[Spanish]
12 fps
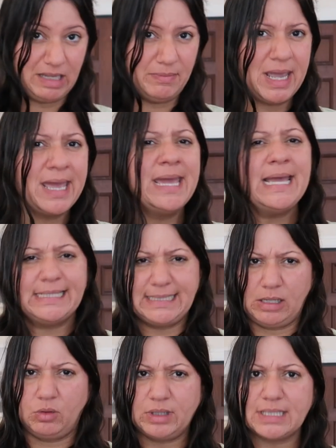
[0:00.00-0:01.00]
Dime si
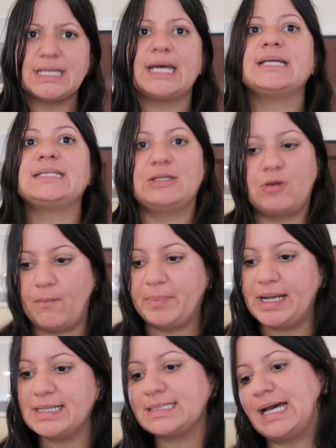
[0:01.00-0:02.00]
te gusta Sara, si
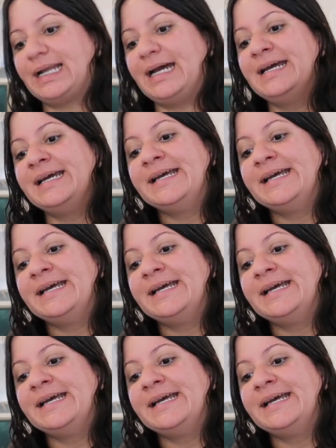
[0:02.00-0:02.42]
compras en Sara.